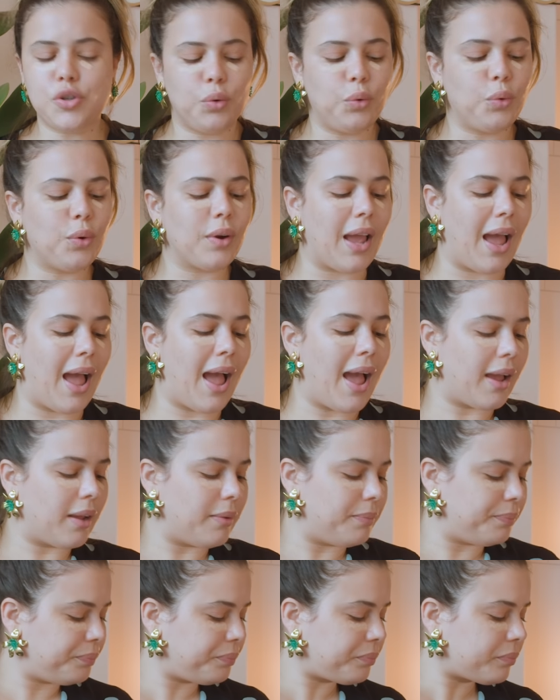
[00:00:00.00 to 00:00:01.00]
de um
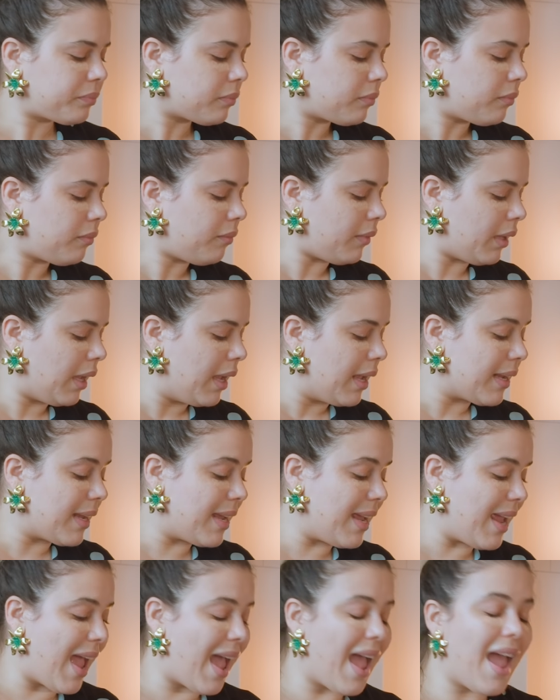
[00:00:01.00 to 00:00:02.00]
lugar
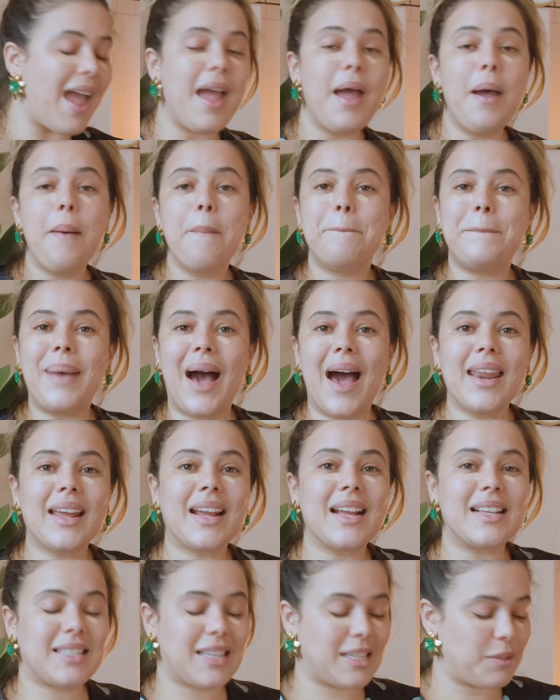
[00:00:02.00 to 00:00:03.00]
que é para
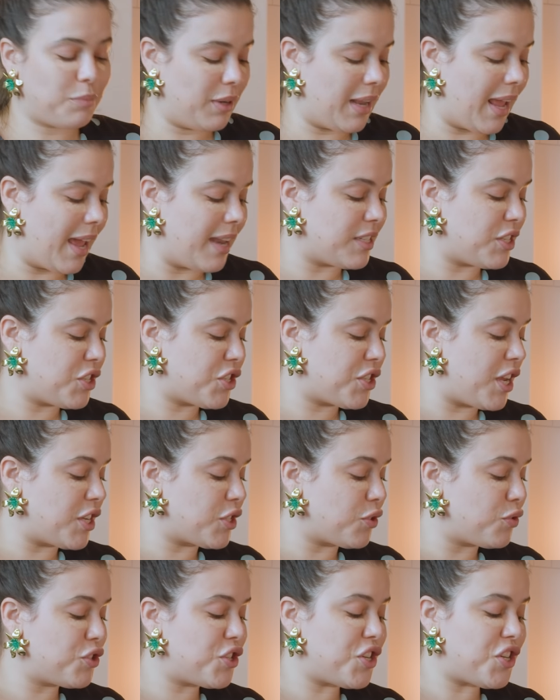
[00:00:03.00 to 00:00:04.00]
que essas mulheres
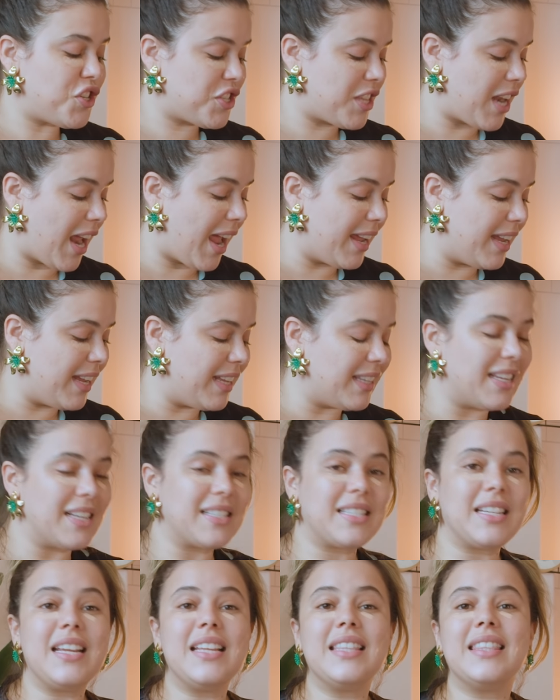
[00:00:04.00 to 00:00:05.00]
estejam
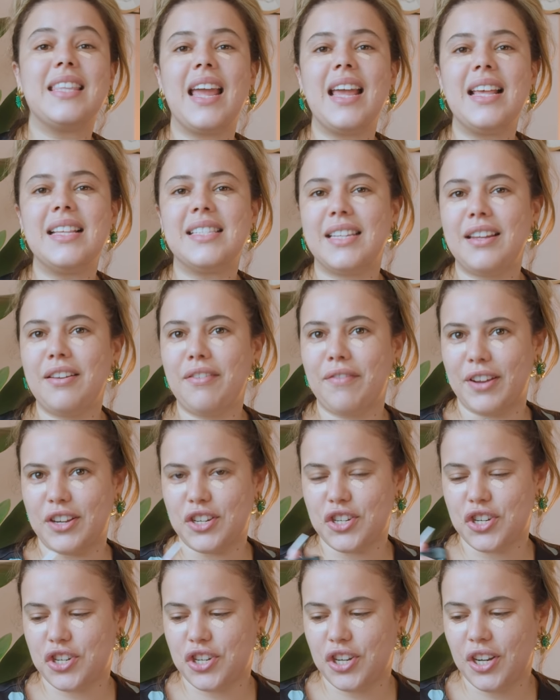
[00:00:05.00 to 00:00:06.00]
distraídas e
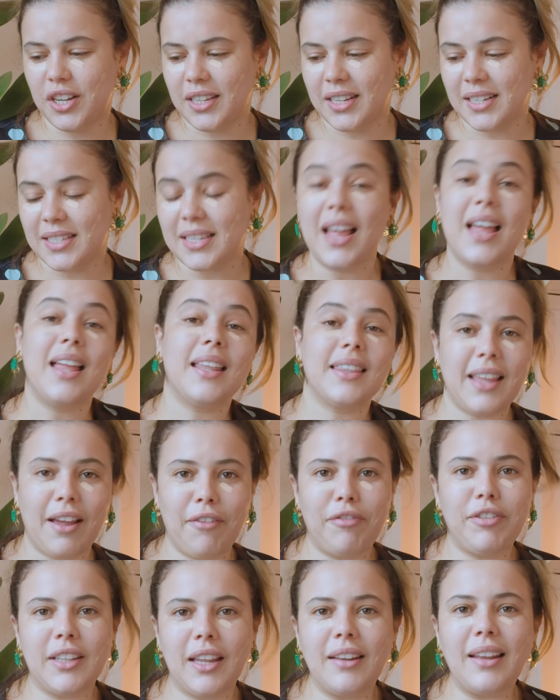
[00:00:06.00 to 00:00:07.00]
desinvestidas
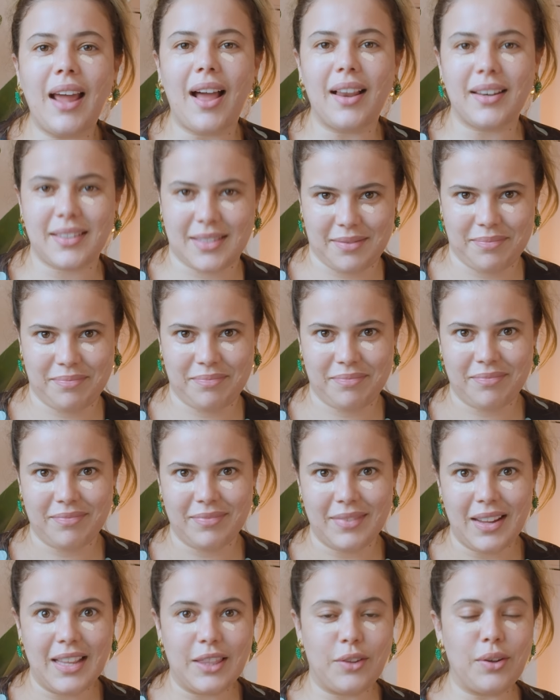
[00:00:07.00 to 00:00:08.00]
da vida delas.
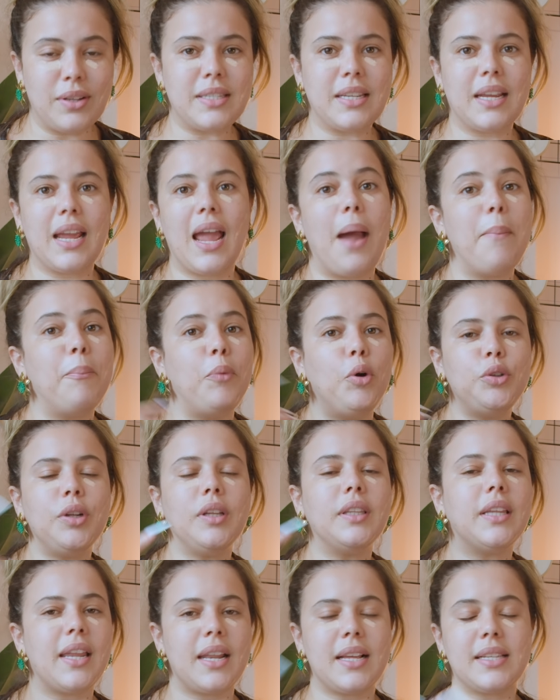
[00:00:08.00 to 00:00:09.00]
Então, assim, é muito
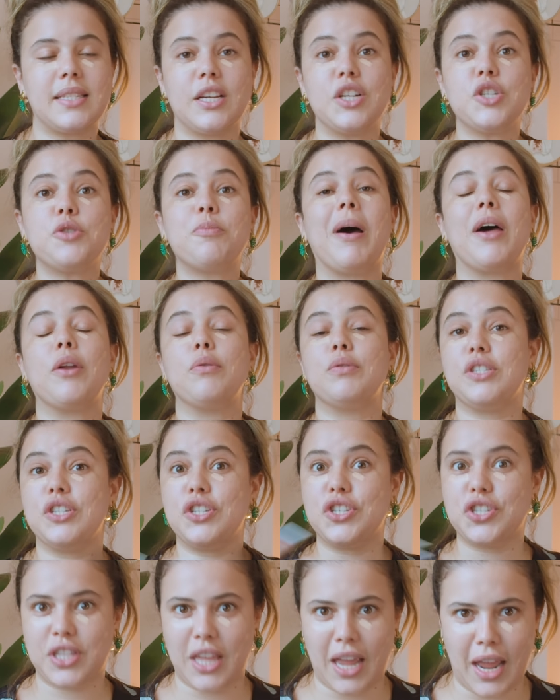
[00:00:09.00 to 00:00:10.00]
interessante para o
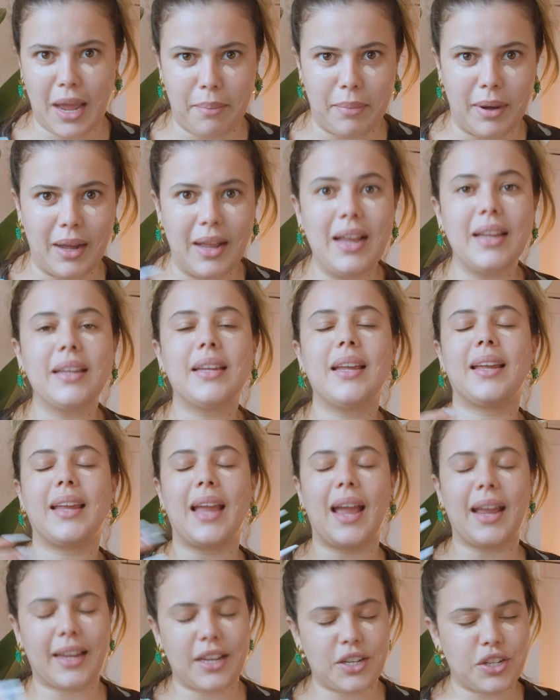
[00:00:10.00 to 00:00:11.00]
sistema que
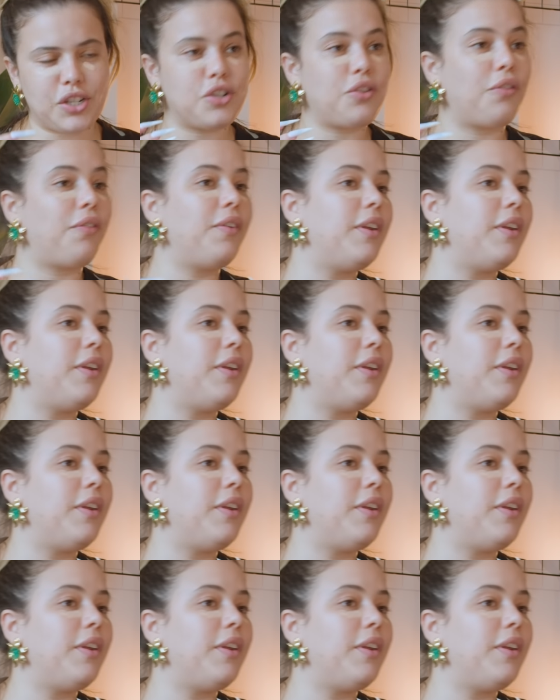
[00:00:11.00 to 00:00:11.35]
quer que a gente